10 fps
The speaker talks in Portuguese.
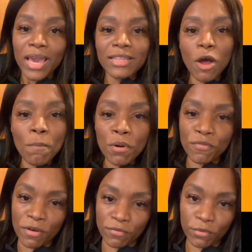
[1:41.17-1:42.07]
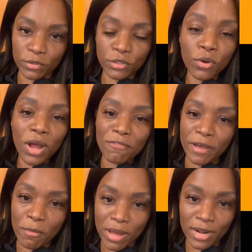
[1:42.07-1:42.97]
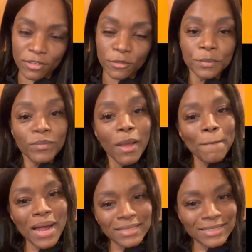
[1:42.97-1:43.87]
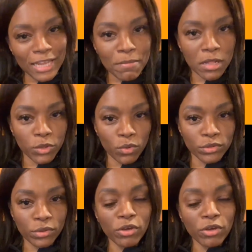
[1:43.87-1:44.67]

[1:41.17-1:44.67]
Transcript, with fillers: Então, por favor, senhor Rafael Marques, pare de ser maldoso.